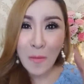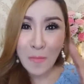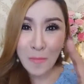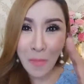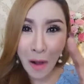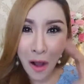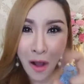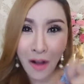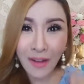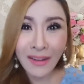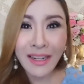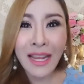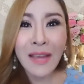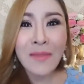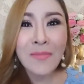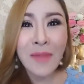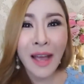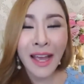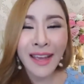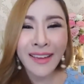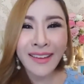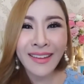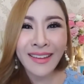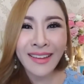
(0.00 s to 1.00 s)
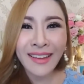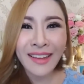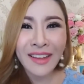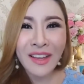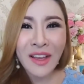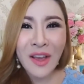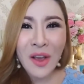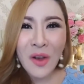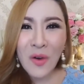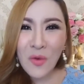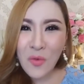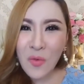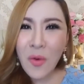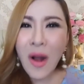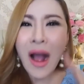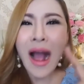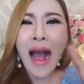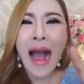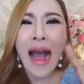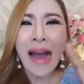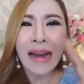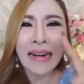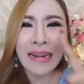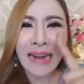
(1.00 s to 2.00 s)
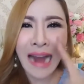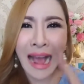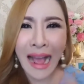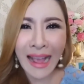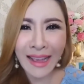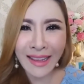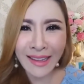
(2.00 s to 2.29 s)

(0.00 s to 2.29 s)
บอกได้ไหมว่าอะไร